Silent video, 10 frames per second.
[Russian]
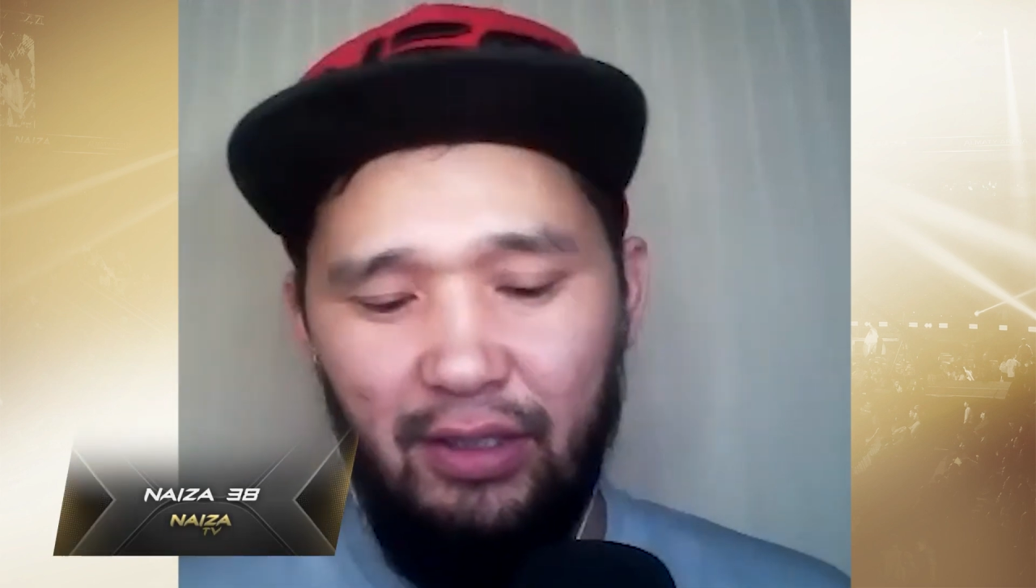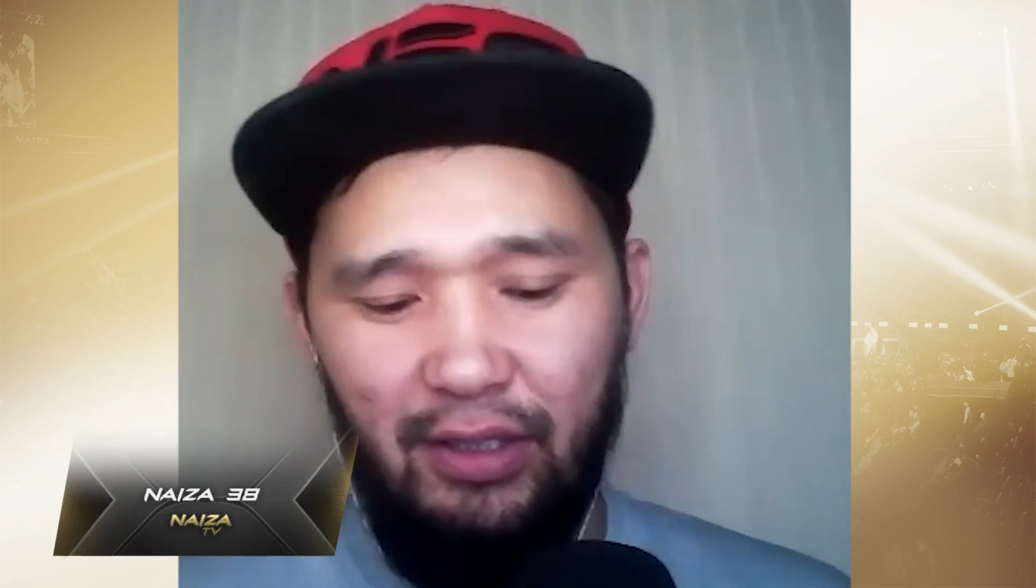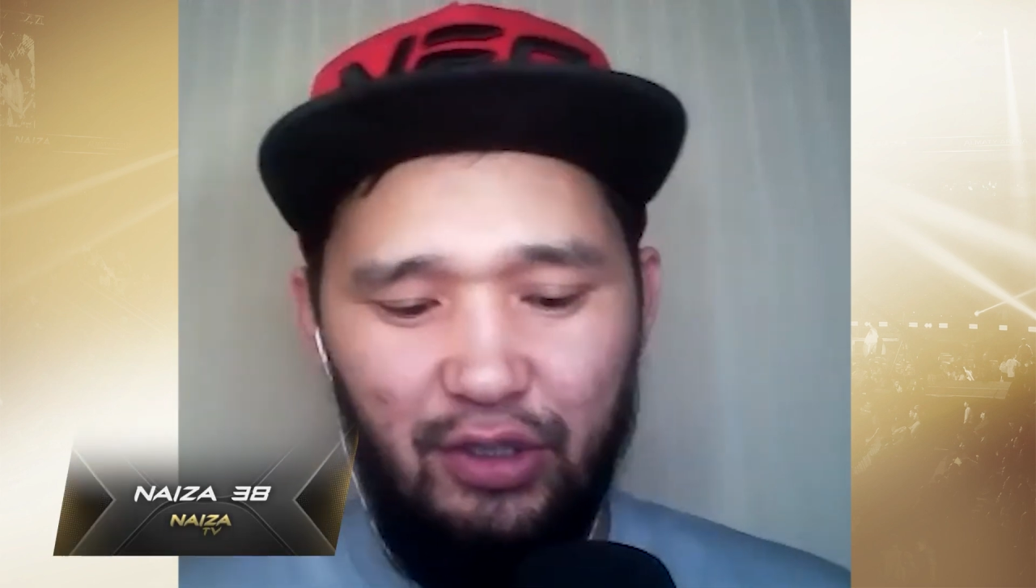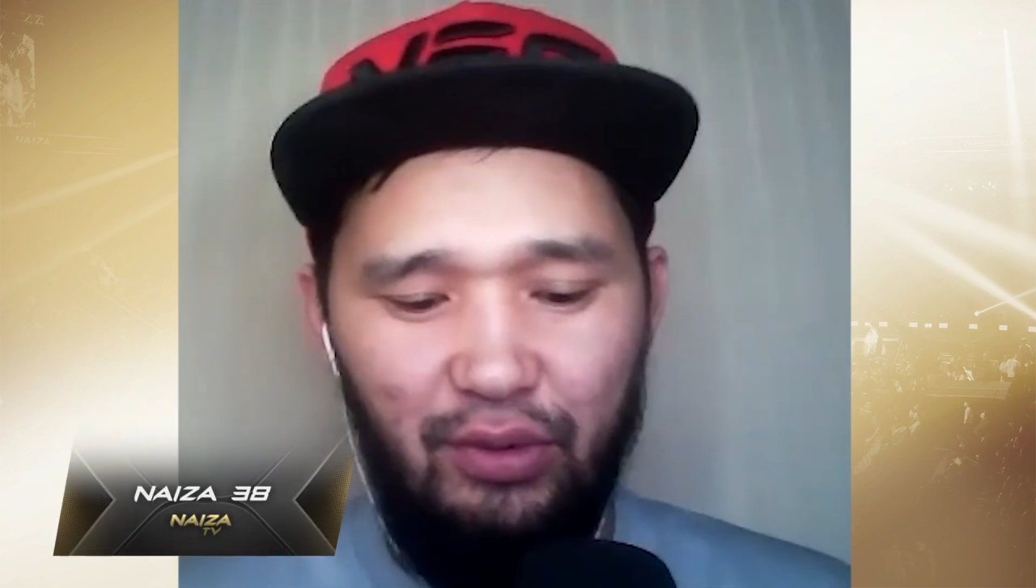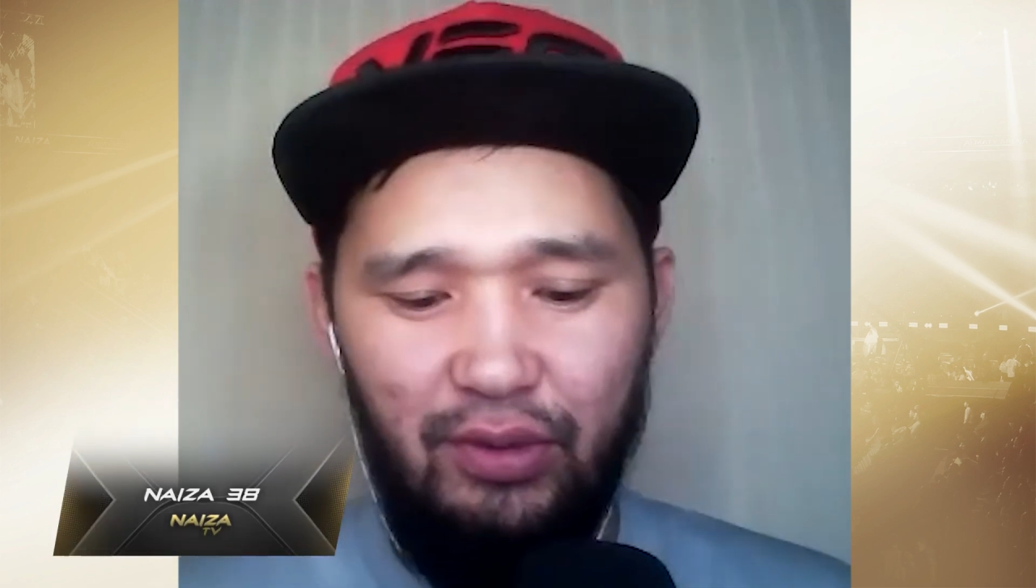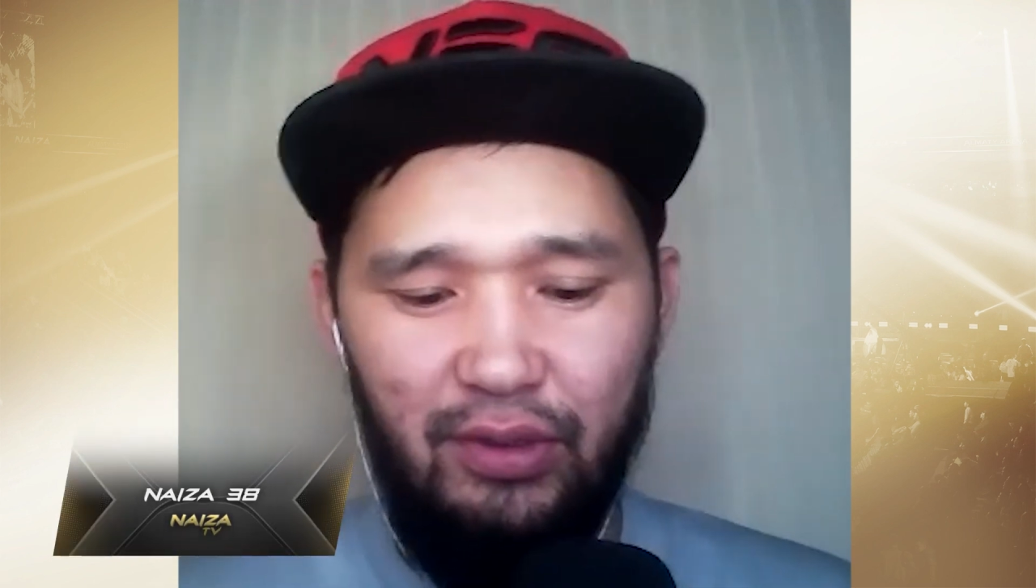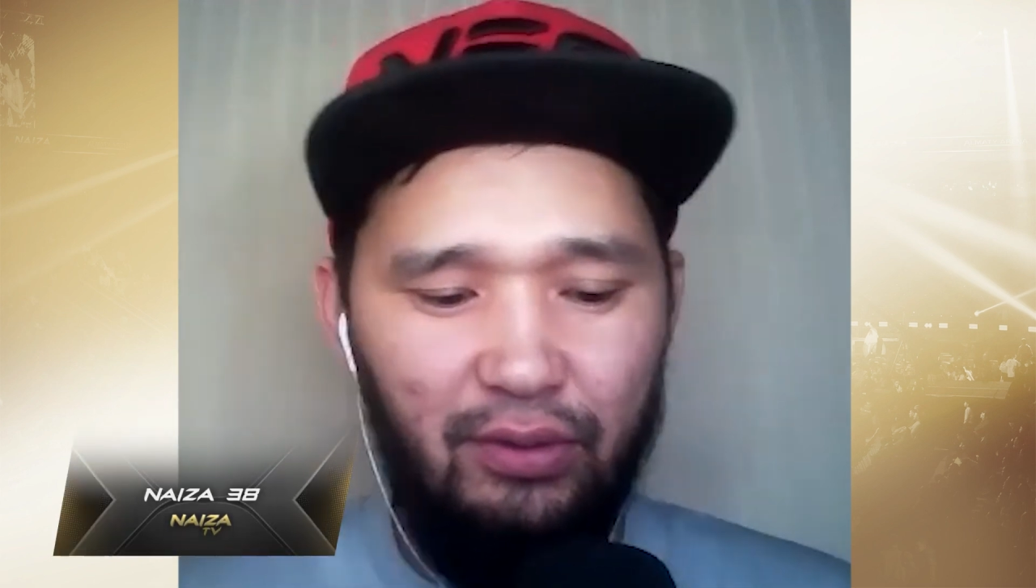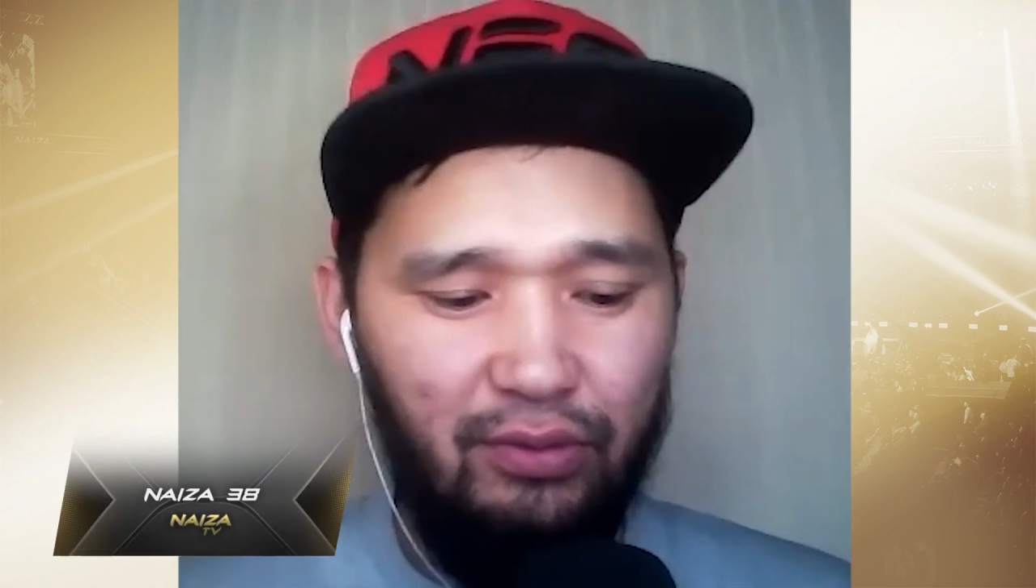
начнется.